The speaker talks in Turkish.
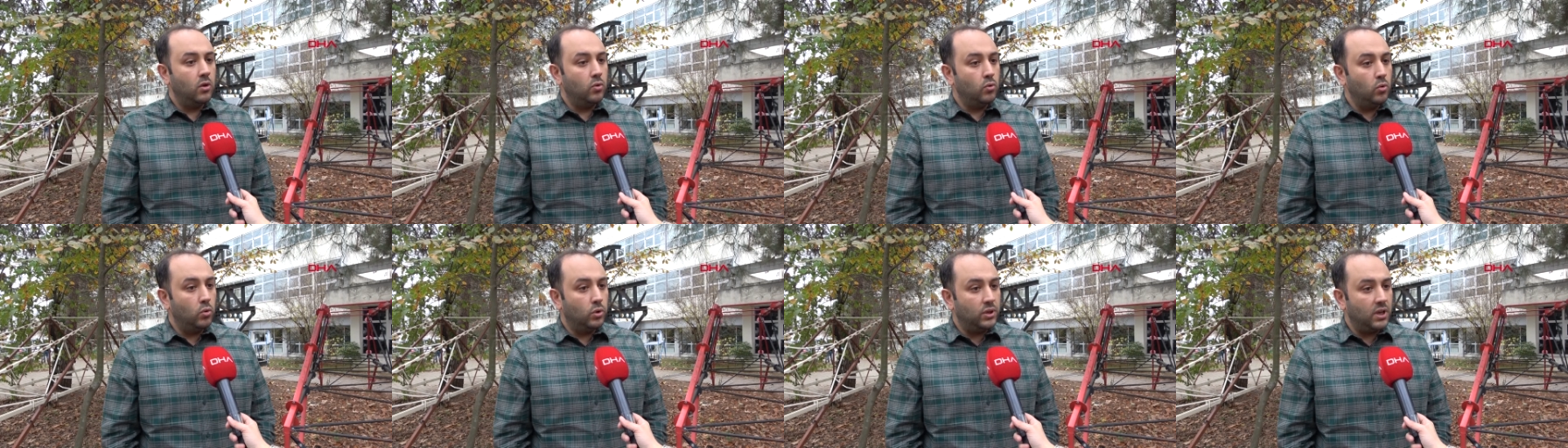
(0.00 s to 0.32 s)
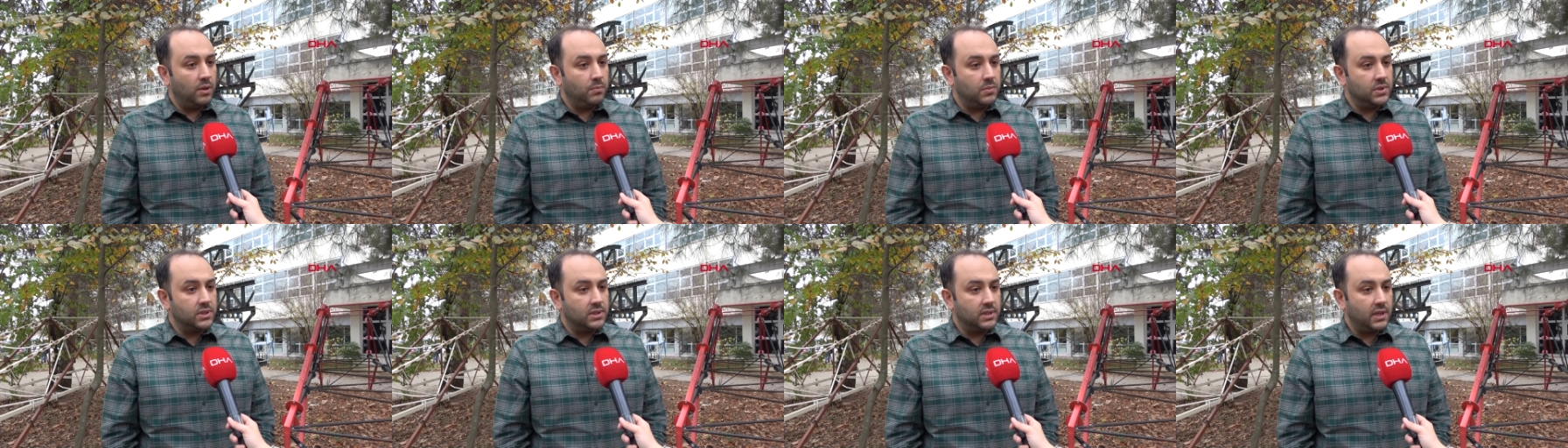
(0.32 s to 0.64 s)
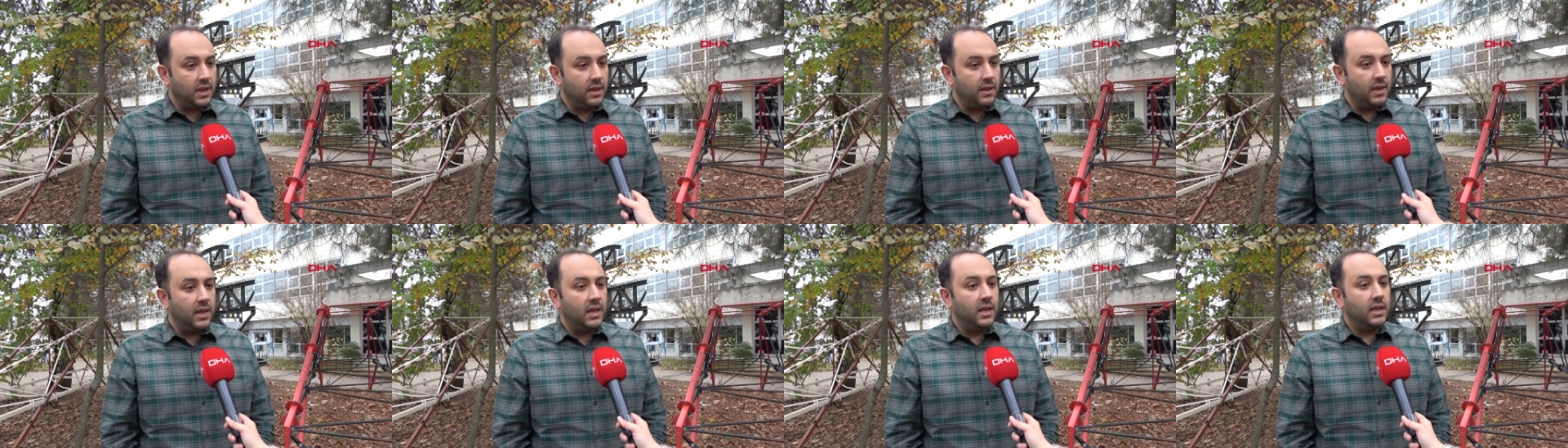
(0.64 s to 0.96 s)

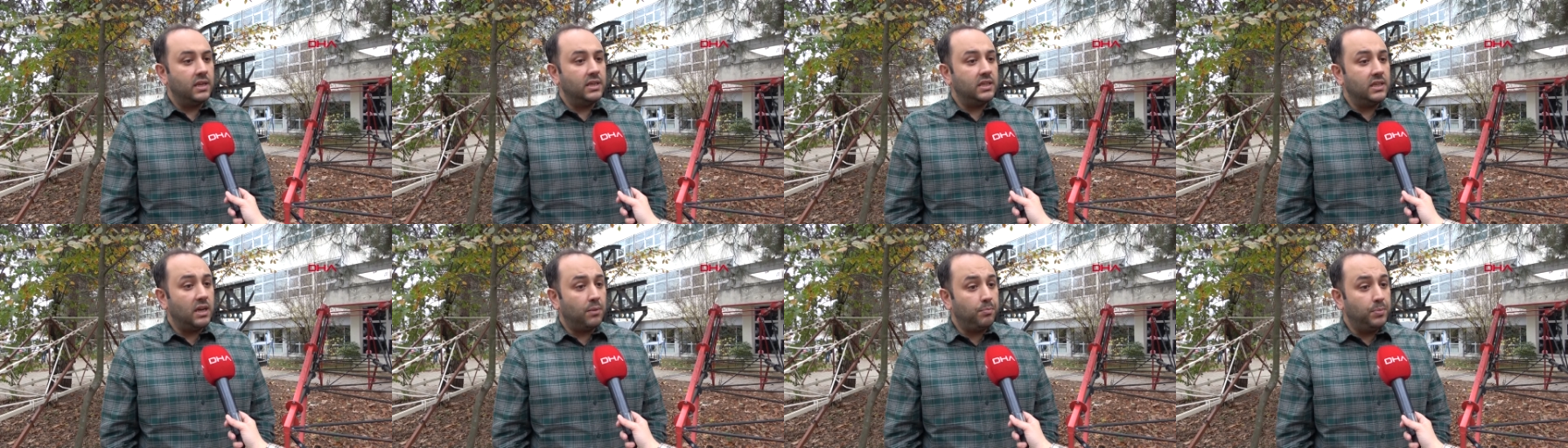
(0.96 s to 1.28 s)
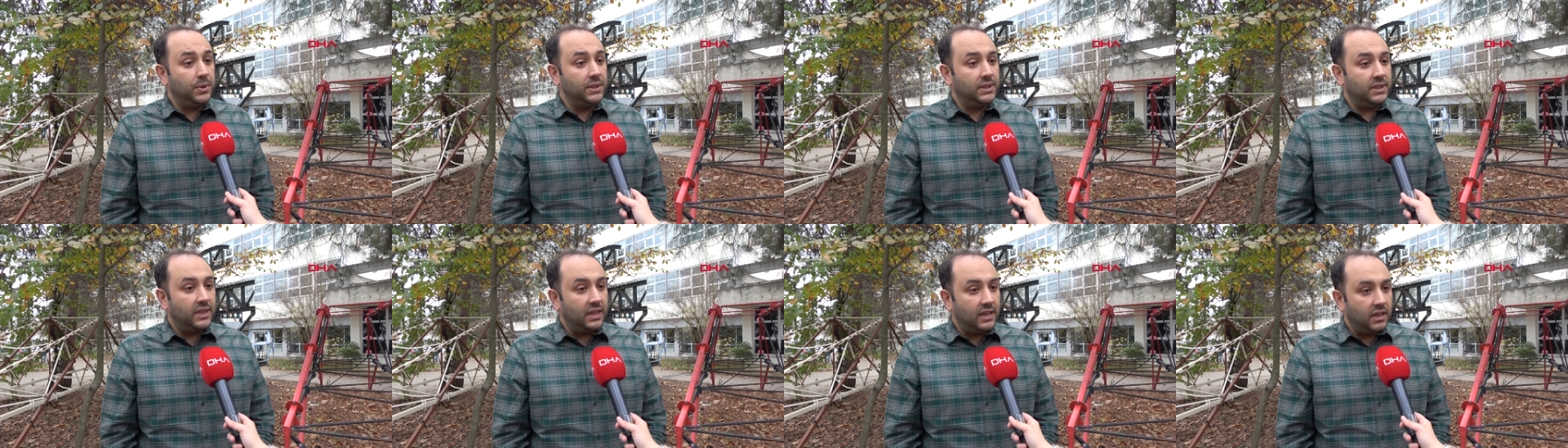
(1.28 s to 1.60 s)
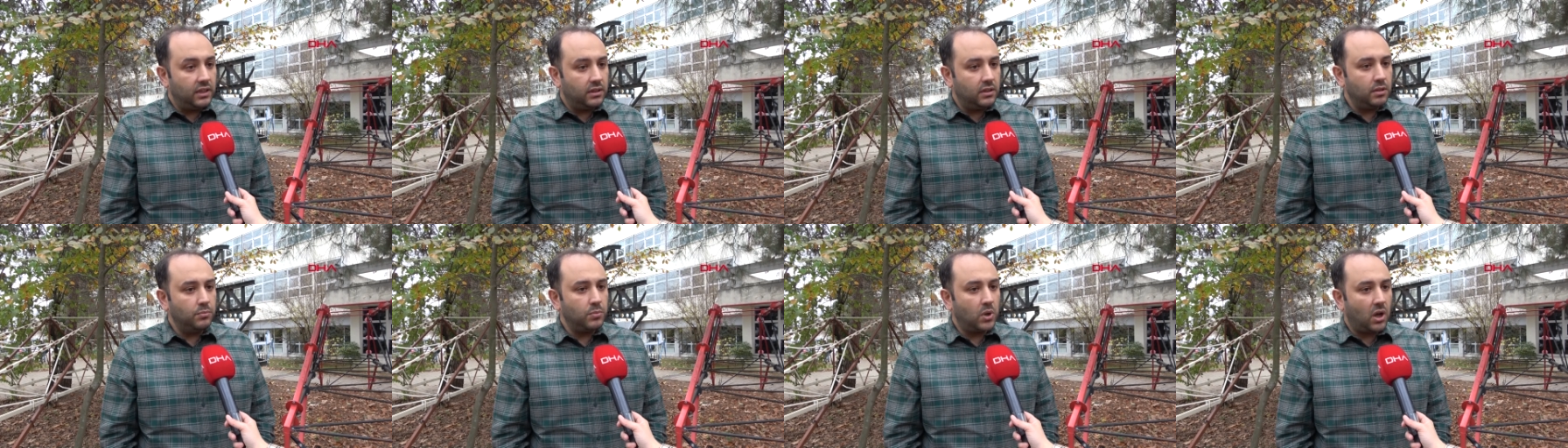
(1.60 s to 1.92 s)
ülkemizde yapı
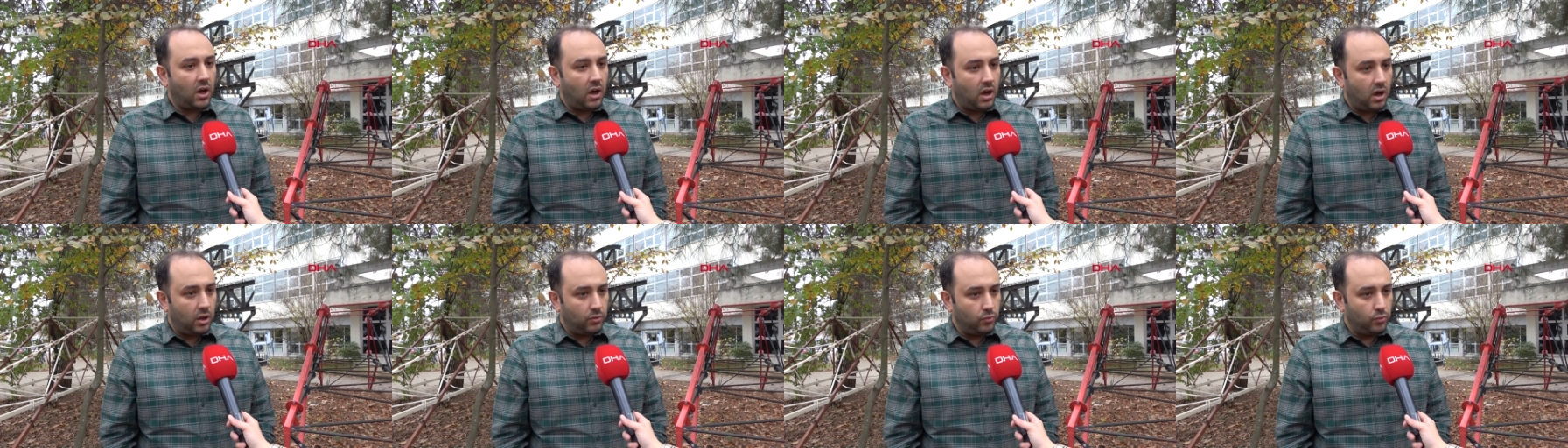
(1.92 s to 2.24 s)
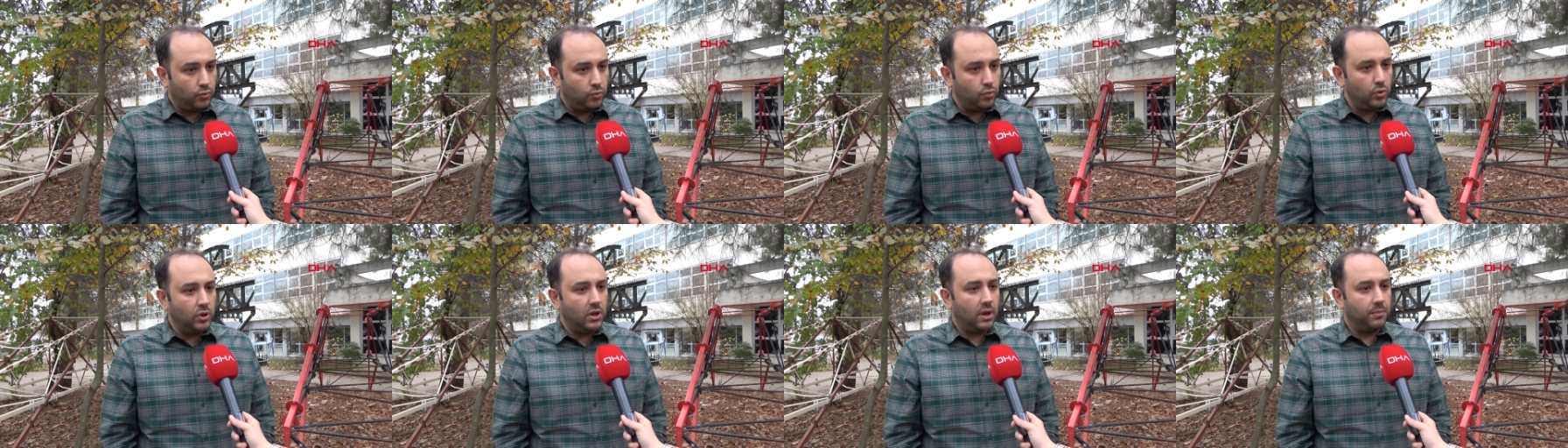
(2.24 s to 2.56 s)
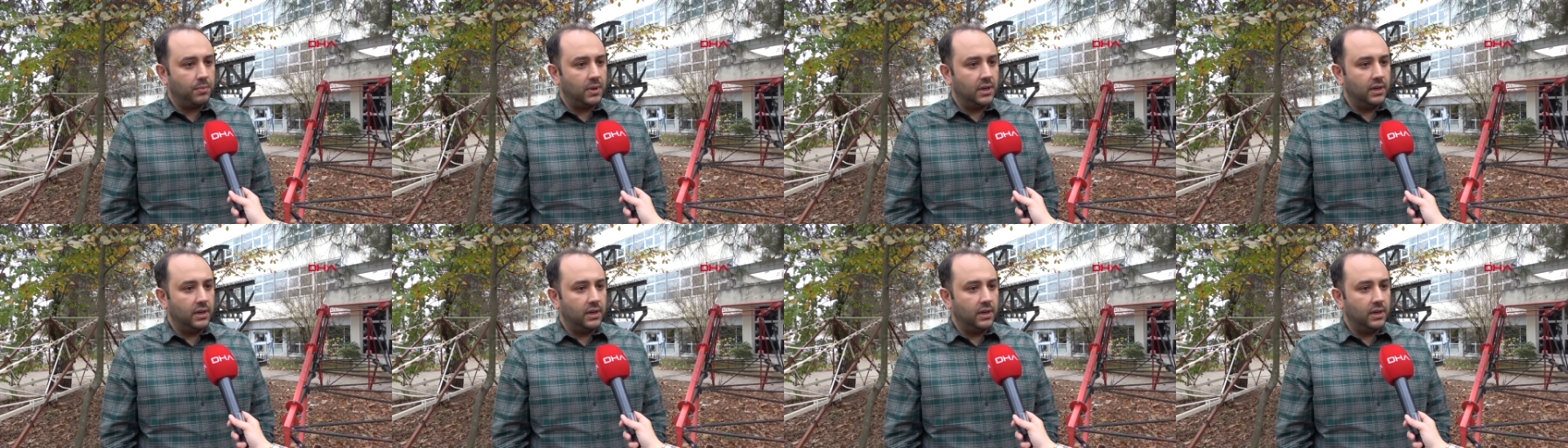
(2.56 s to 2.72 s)
denetim kanunuyla